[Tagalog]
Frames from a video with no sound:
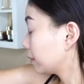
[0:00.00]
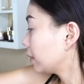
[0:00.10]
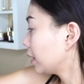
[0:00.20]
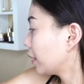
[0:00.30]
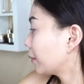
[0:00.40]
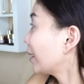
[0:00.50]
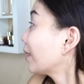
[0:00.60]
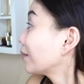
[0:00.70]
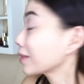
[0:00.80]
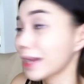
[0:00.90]
Hindi Bilang wala
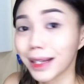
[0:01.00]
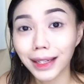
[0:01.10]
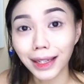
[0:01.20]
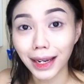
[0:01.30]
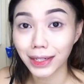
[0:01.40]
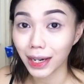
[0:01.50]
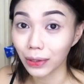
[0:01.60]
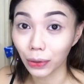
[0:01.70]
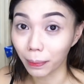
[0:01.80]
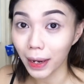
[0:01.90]
akong sariling
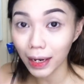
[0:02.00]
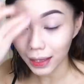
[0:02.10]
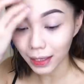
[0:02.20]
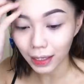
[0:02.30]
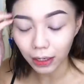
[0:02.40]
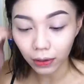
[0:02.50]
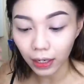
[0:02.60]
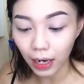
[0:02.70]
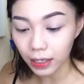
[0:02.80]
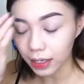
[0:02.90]
eyeshadow palette, dahil hindi ako
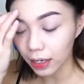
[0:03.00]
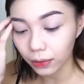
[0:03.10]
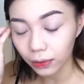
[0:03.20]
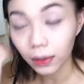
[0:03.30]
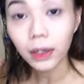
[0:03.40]
nag-eyeshadow,